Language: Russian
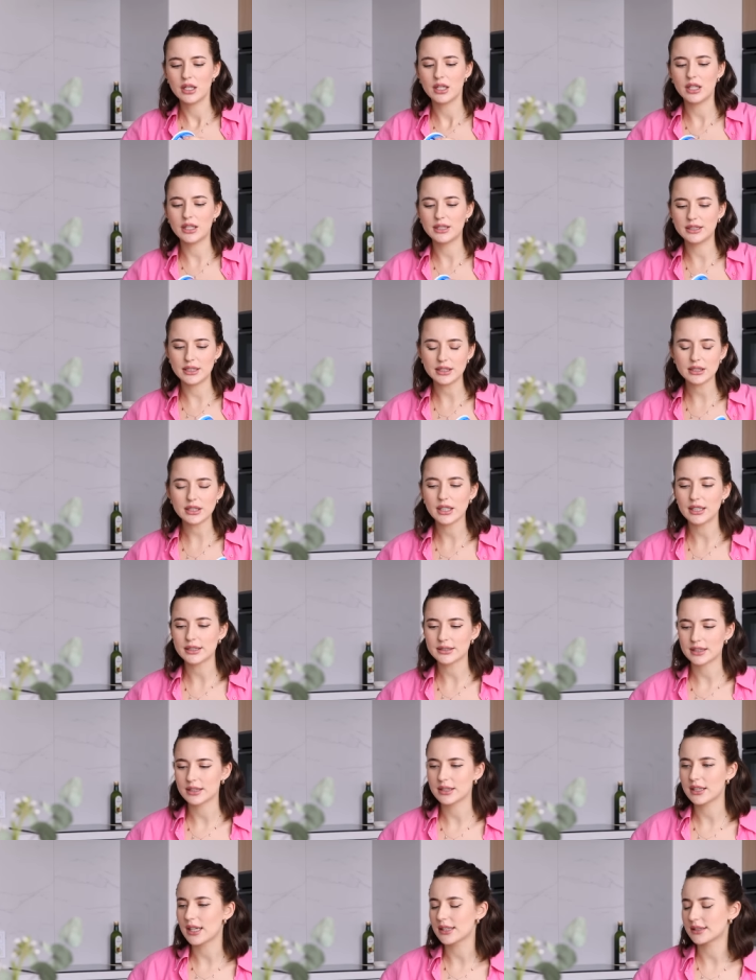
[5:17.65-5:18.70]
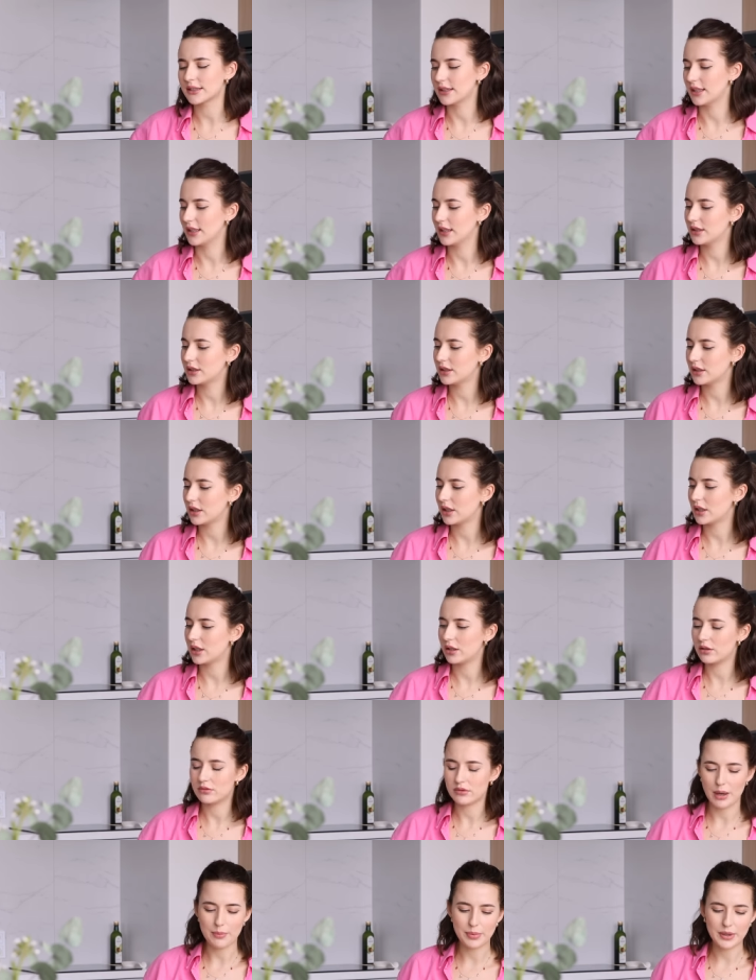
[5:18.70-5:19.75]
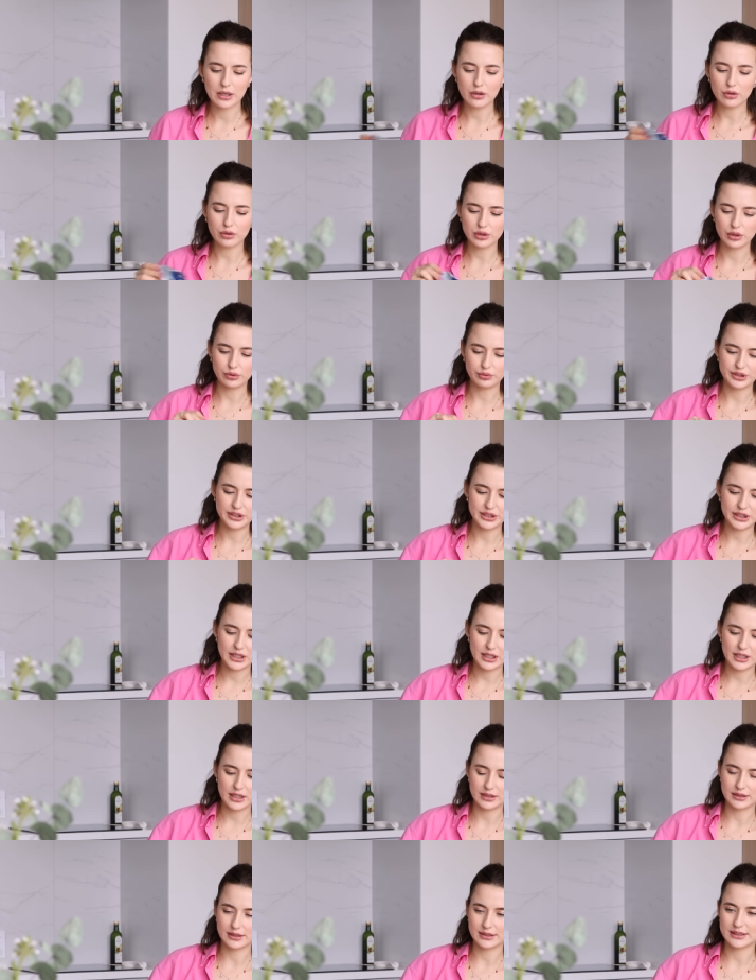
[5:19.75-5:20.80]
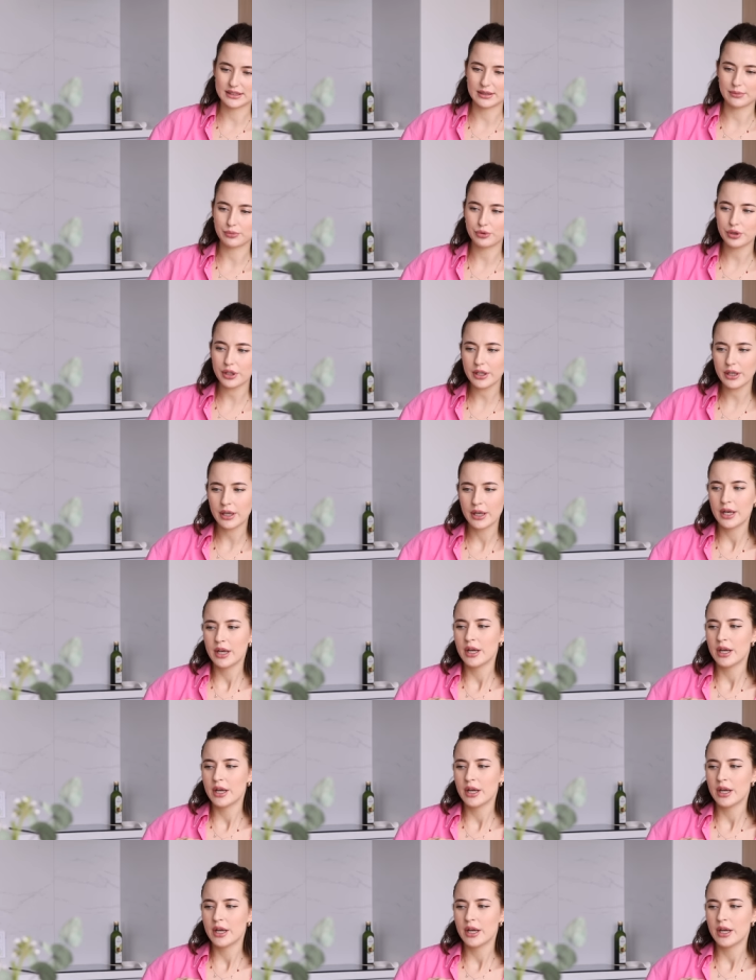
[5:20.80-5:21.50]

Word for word: И где-то я согласна, это определенное усилие над собой,